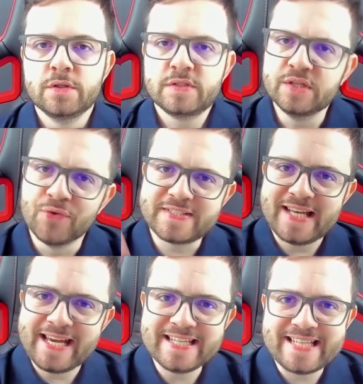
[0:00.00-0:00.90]
Se
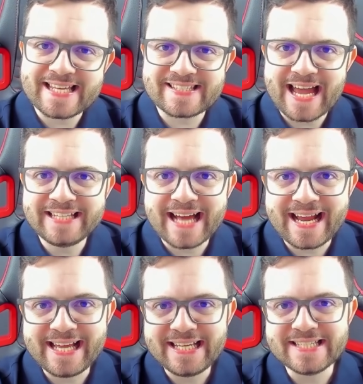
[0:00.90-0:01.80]
você quiser sair da
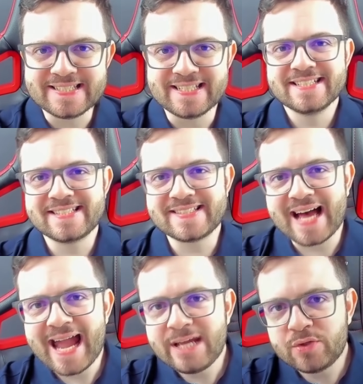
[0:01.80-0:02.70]
crise,
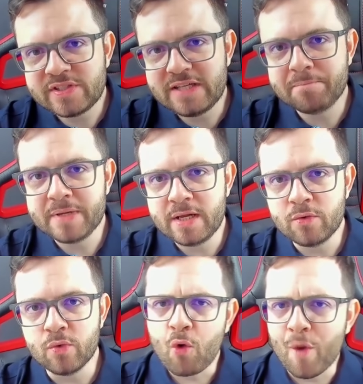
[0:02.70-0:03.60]
sair do
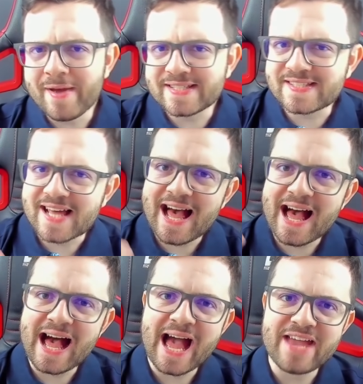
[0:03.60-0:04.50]
desemprego,
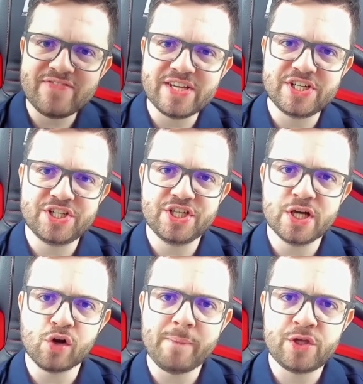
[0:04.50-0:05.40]
começar a
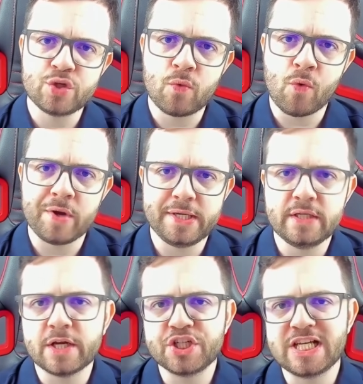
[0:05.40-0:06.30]
investir no Bitcoin
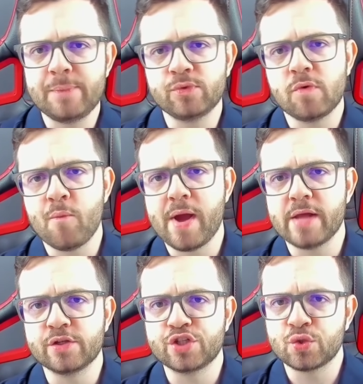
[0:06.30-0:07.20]
e nas
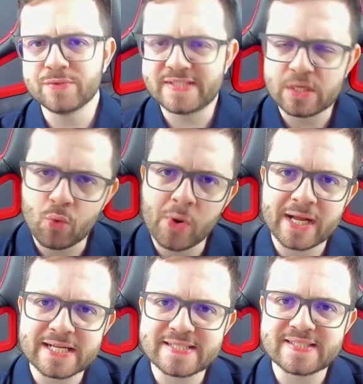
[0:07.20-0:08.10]
criptomoedas com
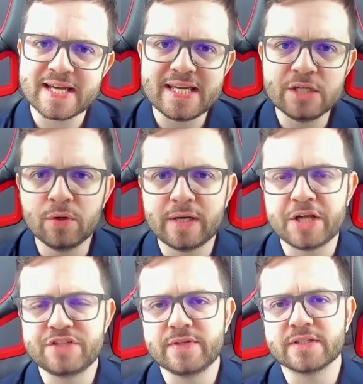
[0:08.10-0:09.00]
segurança e
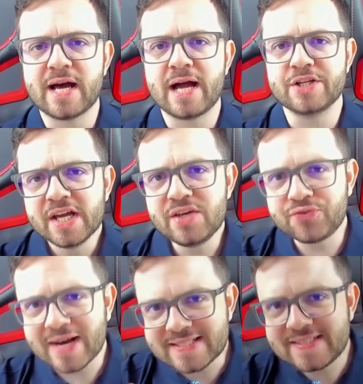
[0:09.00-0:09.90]
lucratividade e
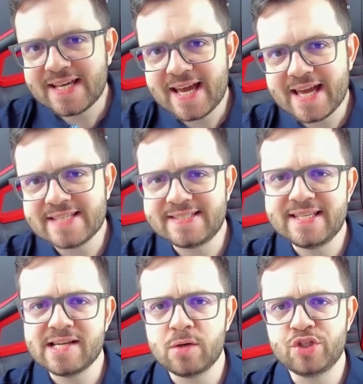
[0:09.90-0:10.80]
fazer
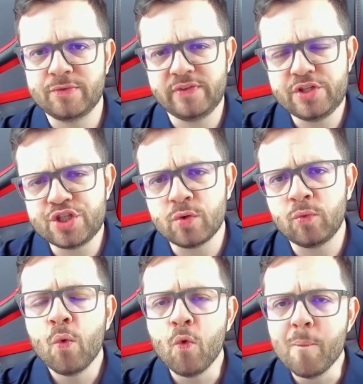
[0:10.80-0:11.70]
esse ano de
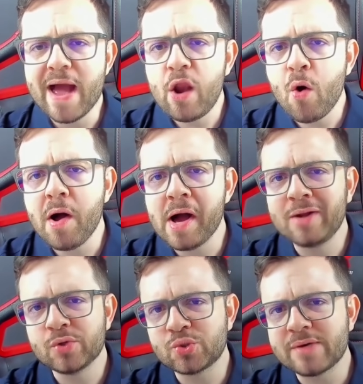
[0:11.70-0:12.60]
21 o melhor
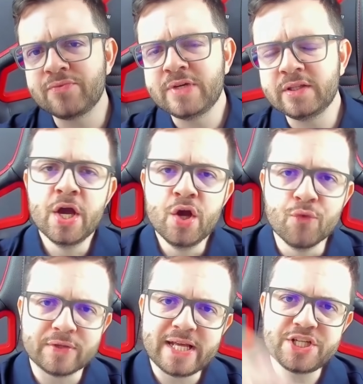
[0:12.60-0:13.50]
ano da sua vida,
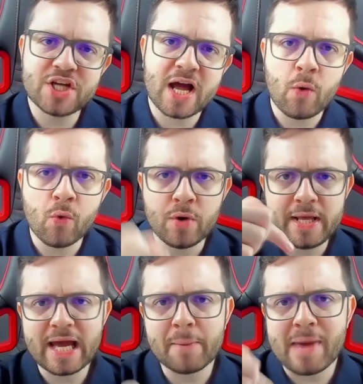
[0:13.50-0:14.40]
eu vou deixar o
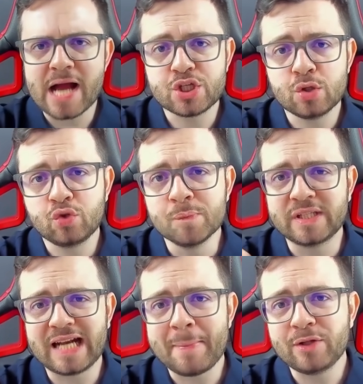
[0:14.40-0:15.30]
link abaixo do meu
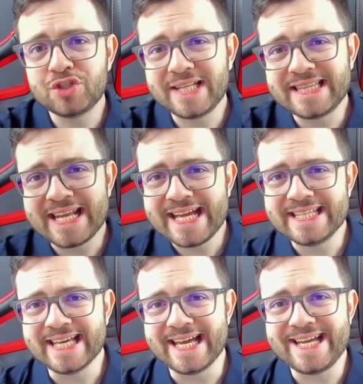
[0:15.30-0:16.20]
treinamento de
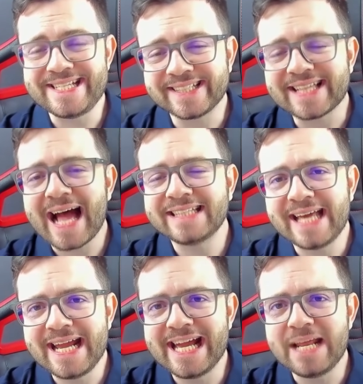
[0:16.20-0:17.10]
trader
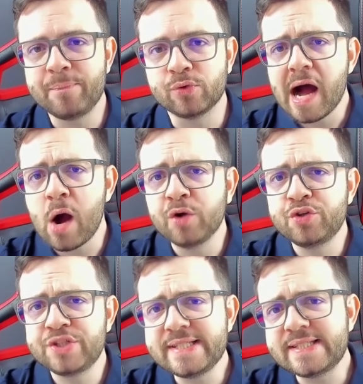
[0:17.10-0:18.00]
Starter Crypto, onde
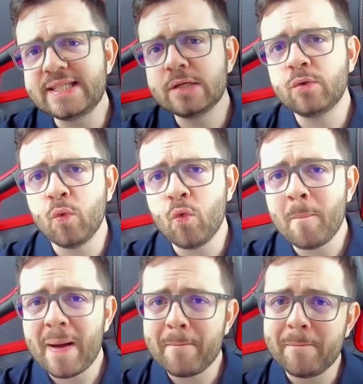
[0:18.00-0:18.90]
eu te ensino
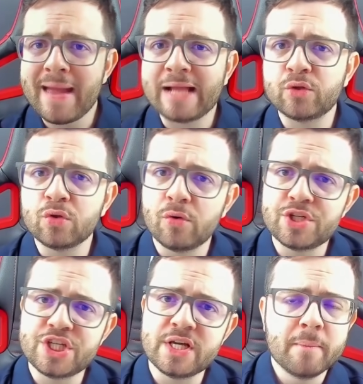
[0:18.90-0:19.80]
uma
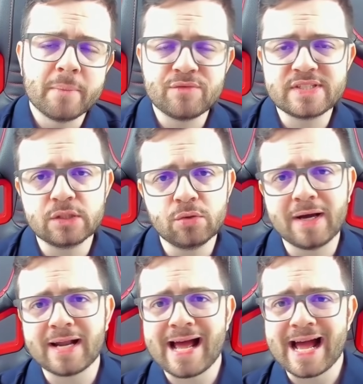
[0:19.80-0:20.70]
metodologia para você
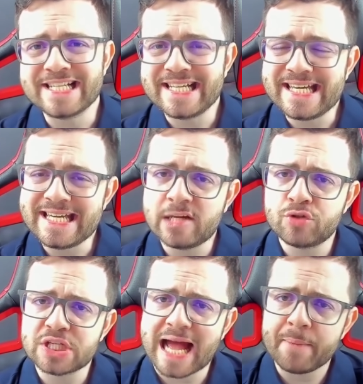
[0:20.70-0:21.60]
lucrar de
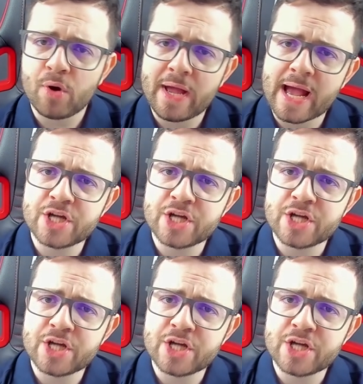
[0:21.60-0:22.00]
500 a mil reais